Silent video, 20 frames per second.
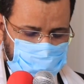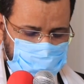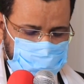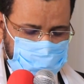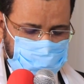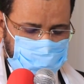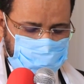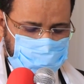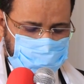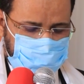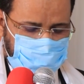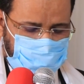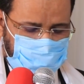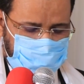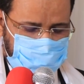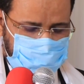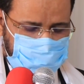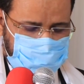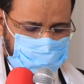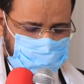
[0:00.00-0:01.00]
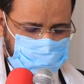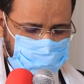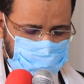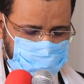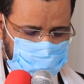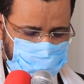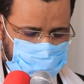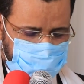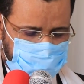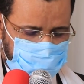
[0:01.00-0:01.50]
السيد رئيس
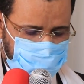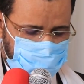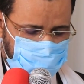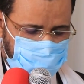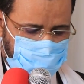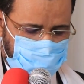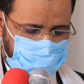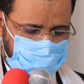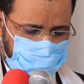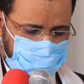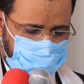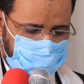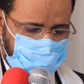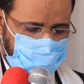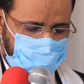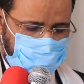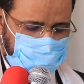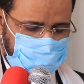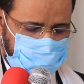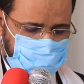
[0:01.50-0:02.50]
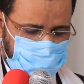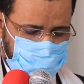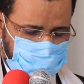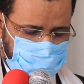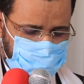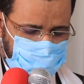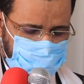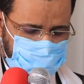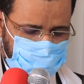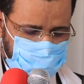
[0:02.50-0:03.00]
المجلس الجهوي لولاية
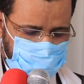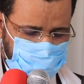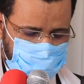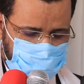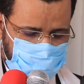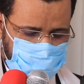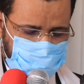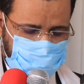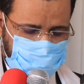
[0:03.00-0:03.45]
نشيري